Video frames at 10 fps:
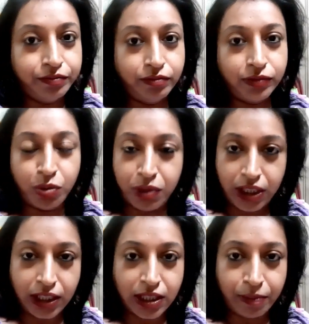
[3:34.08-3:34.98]
তোমাদের
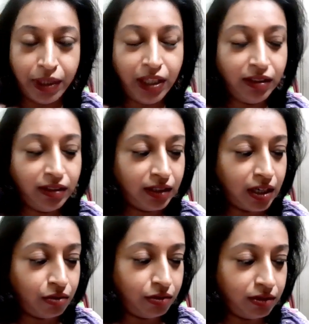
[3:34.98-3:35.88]
সামনে
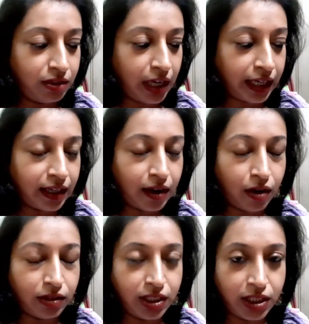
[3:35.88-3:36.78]
কারণ একটা
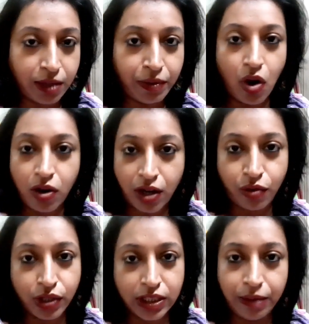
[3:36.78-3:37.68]
জিনিস আমি অর্ডার
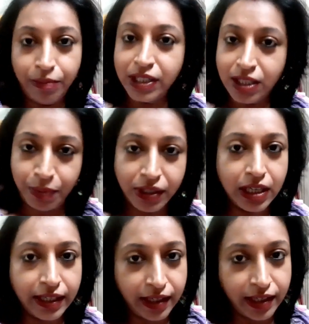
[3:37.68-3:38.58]
করেছিলাম রেসিপি
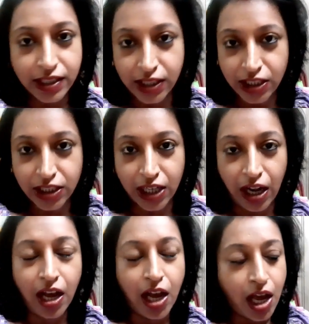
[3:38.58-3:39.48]
রিলেটেডই জিনিসটা
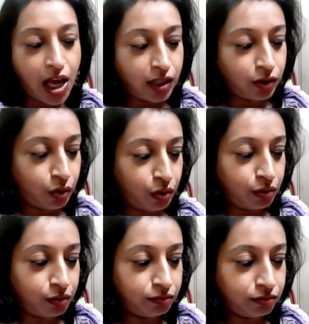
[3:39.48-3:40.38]
তো
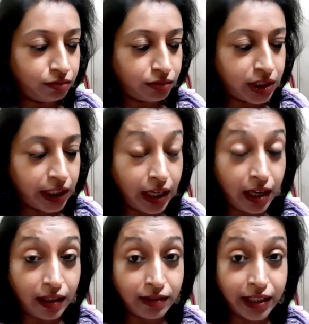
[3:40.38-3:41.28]
সেটা
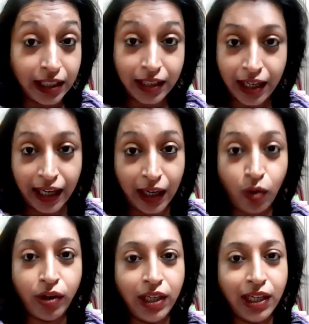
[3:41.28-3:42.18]
ঠিকঠাক এলো
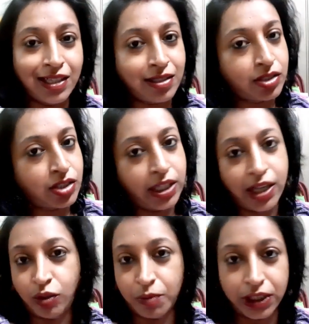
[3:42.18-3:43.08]
কি না জাস্ট সেটাই
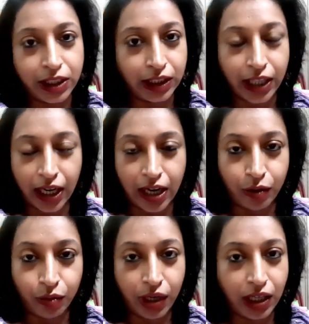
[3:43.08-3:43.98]
তোমাদেরকে দেখানো
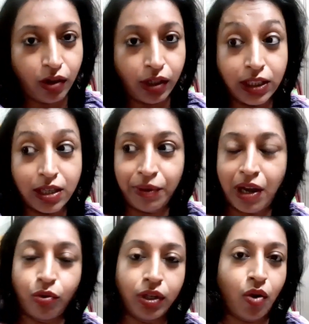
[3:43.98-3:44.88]
এই নয় কি যে আমি
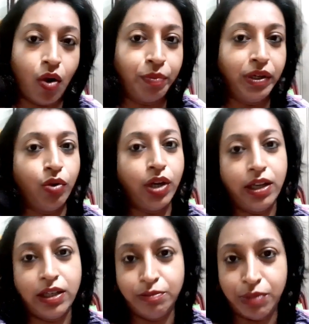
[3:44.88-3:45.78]
কাউকে কপি করে
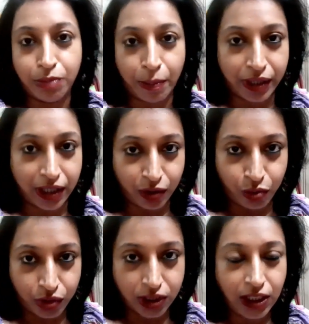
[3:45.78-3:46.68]
ব্যাপারটা করছি